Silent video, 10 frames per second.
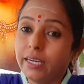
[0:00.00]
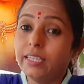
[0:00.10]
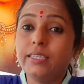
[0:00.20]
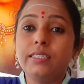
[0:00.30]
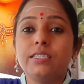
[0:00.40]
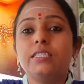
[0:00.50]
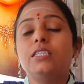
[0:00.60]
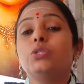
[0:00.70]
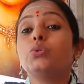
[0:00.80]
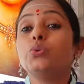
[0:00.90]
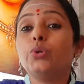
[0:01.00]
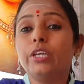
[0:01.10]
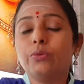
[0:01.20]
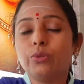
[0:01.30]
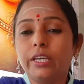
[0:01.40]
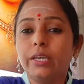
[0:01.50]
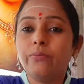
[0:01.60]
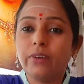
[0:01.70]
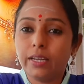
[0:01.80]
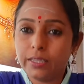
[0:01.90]
எழுந்திருச்சு சூரிய
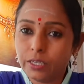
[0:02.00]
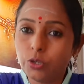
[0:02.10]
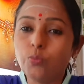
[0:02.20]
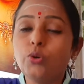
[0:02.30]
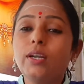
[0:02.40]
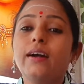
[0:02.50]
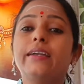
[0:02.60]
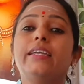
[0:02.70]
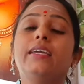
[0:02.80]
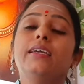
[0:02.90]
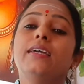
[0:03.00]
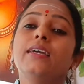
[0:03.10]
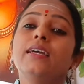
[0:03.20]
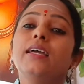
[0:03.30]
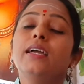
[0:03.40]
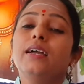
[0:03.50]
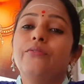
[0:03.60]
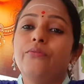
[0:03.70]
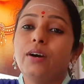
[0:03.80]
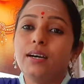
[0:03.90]
உதயம் வர்றதுக்கு முன்னாடி
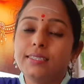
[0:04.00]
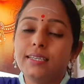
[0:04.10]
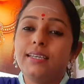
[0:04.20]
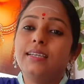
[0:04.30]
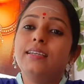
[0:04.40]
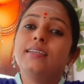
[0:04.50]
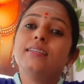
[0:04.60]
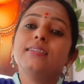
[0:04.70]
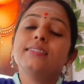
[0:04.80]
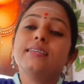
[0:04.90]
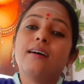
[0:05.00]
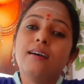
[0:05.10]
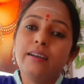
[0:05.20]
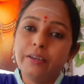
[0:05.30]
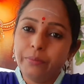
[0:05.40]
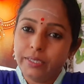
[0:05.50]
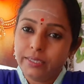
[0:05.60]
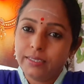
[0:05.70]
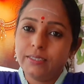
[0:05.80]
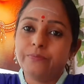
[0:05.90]
வாசலில்
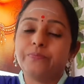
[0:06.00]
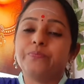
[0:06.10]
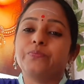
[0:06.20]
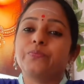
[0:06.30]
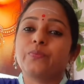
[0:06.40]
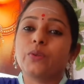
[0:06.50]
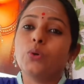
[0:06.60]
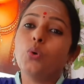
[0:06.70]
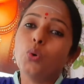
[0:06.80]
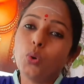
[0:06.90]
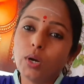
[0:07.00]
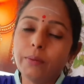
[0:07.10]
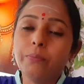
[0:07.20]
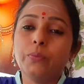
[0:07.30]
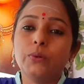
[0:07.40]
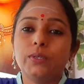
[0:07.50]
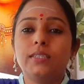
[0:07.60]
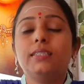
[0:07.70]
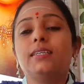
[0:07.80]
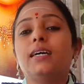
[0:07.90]
சாணமிட்டு கோலம்
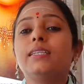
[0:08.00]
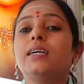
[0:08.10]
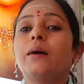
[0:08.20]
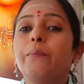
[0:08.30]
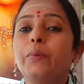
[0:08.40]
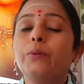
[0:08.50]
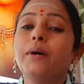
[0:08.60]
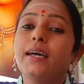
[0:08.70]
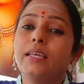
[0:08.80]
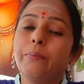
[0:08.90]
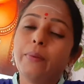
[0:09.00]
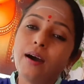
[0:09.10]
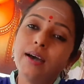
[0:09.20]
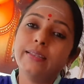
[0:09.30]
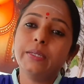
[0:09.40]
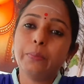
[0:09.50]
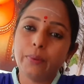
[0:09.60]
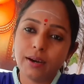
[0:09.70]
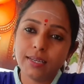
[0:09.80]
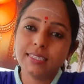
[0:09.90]
போட்டு அதுக்கப்புறம் அதை பார்த்து
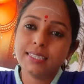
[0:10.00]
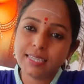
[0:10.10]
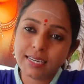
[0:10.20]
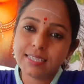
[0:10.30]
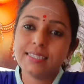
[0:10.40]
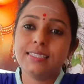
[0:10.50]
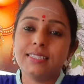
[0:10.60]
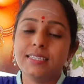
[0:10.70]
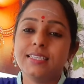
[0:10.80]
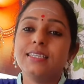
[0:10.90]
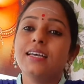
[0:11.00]
பார்த்து ரசித்து